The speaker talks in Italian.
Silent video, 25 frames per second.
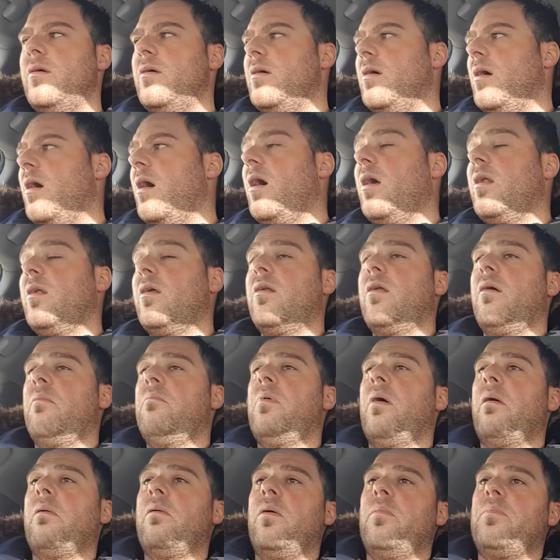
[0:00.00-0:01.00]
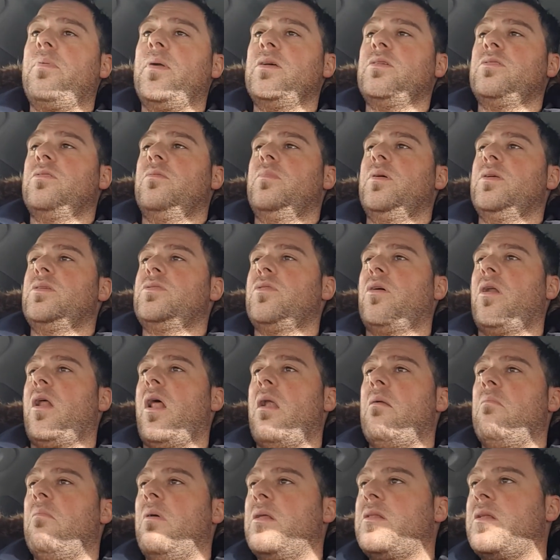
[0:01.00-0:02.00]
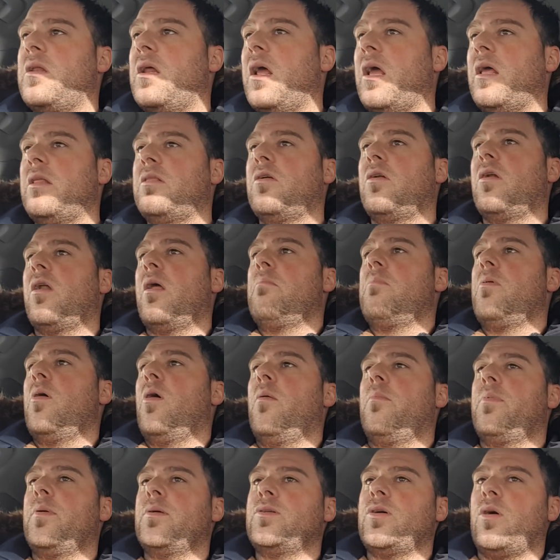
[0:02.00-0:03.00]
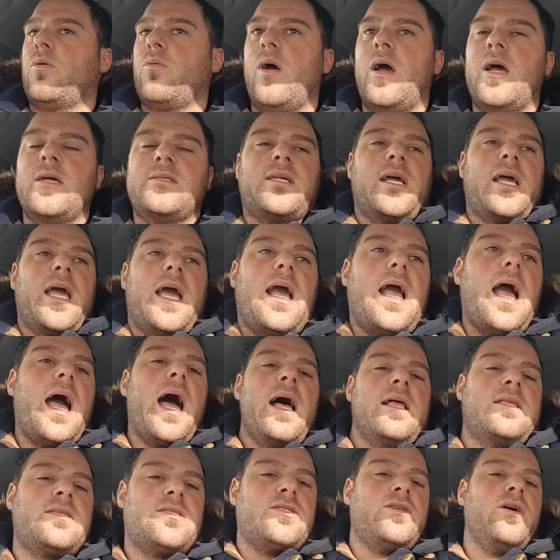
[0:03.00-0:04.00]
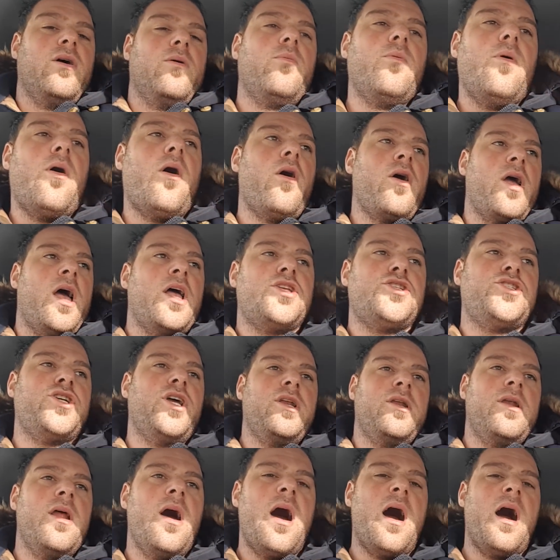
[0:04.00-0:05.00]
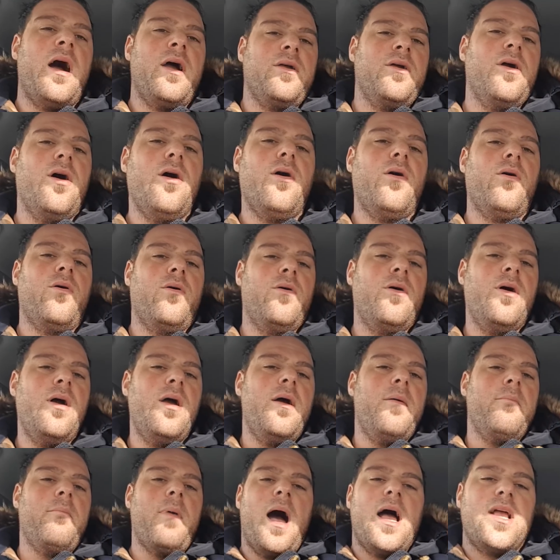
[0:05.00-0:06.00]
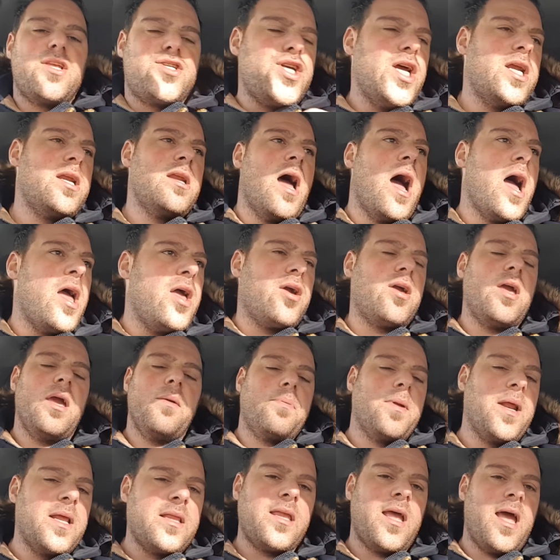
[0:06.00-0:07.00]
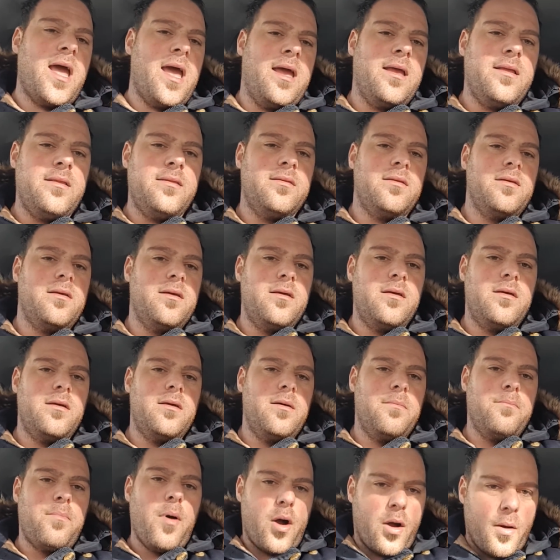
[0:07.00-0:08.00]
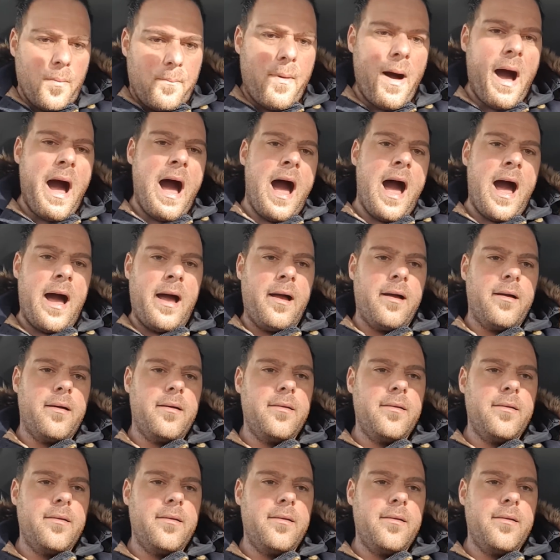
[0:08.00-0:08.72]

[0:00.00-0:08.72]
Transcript: Eh, non abbiamo preso mezzo Real Madrid, non abbiamo preso questo. Che cazzo vuoi a gennaio? Oh, ma a gennaio chi pretendi? Pogba!